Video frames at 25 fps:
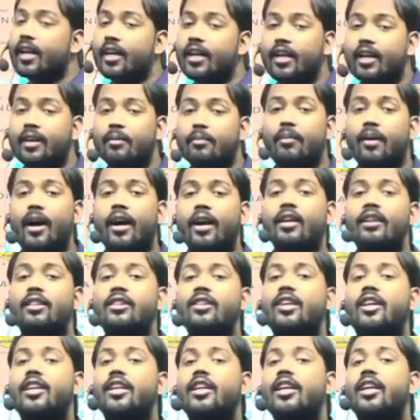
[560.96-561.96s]
आइलैंड भारत
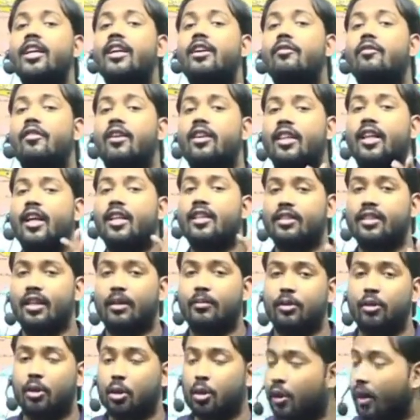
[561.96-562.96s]
के लिए एक वरदान
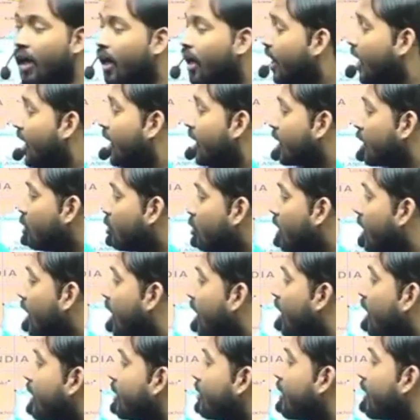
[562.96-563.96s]
साबित होगा क्योंकि
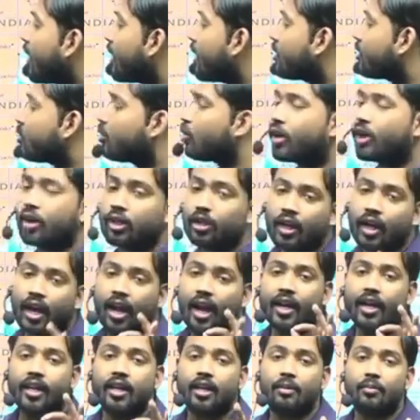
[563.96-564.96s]
अगर हमारा सोकोत्रा
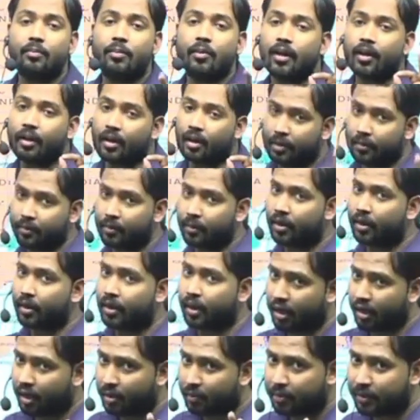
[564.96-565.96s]
आइलैंड पर अब
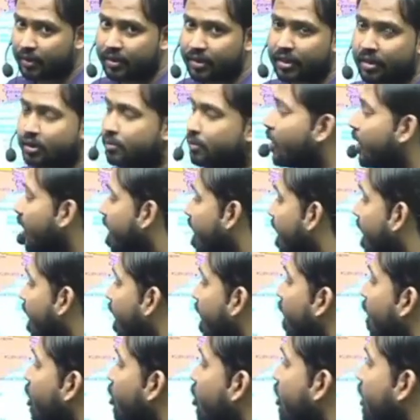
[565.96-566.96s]
अगर प्रेजेंस बन गया
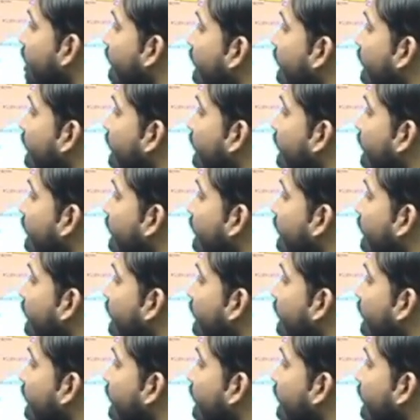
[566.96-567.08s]
तो